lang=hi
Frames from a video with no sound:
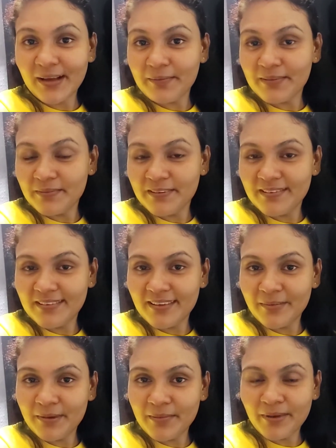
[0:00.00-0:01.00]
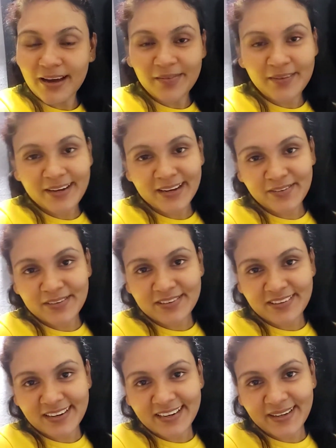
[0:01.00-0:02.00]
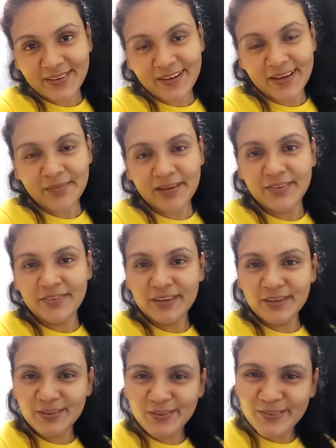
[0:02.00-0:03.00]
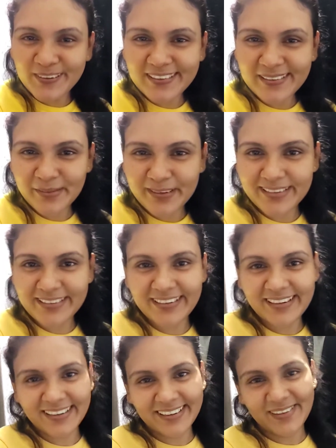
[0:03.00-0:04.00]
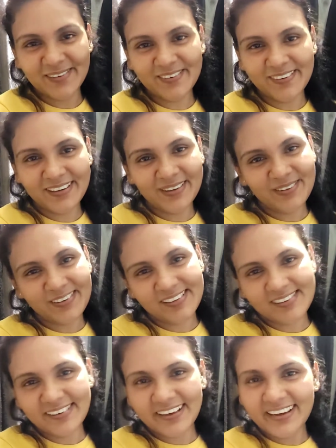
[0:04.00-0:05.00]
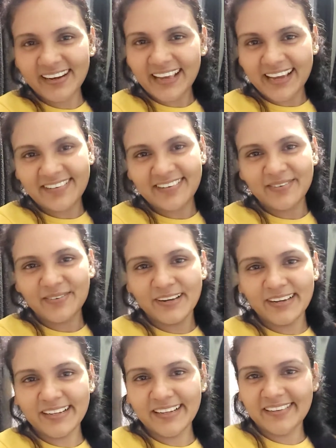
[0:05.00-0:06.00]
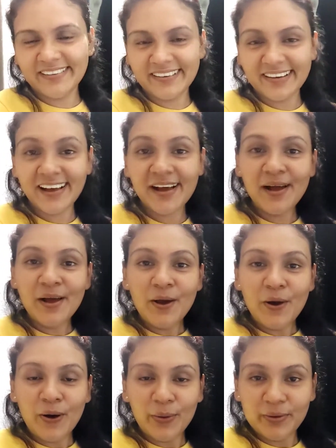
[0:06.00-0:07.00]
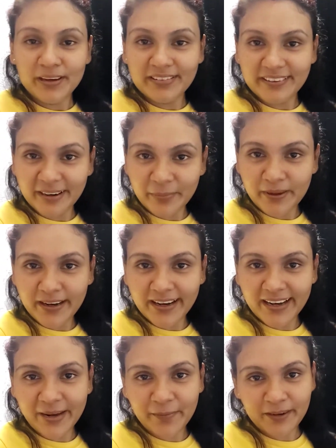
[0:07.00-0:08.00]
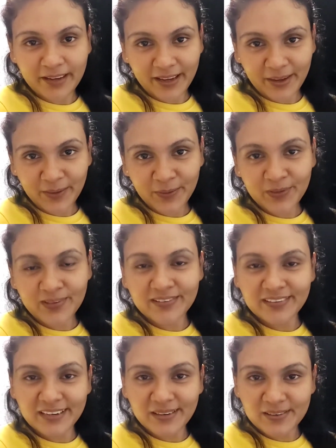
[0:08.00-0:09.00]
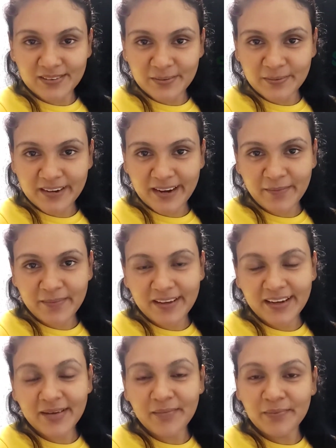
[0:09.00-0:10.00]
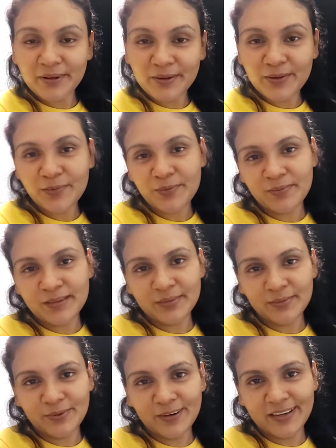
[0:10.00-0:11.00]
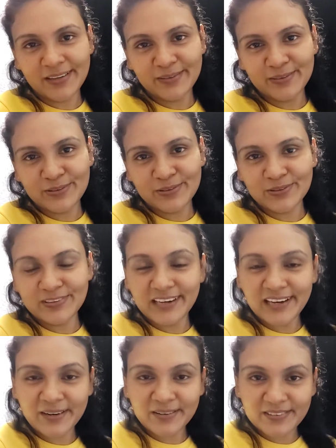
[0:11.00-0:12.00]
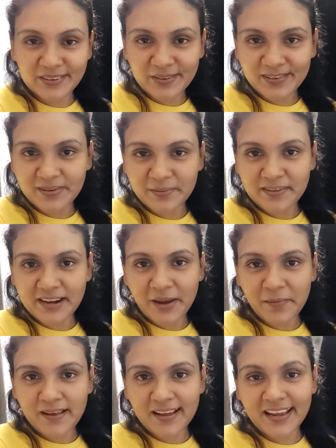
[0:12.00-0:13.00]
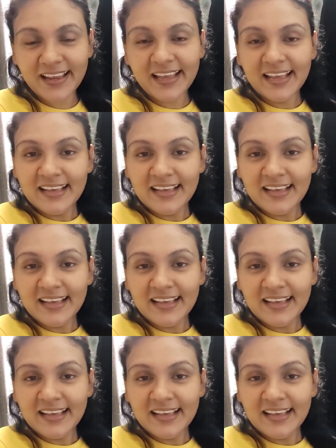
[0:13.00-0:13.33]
आप सभी से मैं बार बार रिक्वेस्ट करती हूँ अगर मेरी वीडियो थोड़ी सी भी अच्छी लगती होगी तो दिल से एक लाइक ज़रूर कर दीजिएगा और मेरे चैनल पर अगर आप नए हो तो चैनल को सब्सक्राइब करना बिल्कुल भी मत भूलना दोस्तों चैनल को ज़रूर सब्सक्राइब करें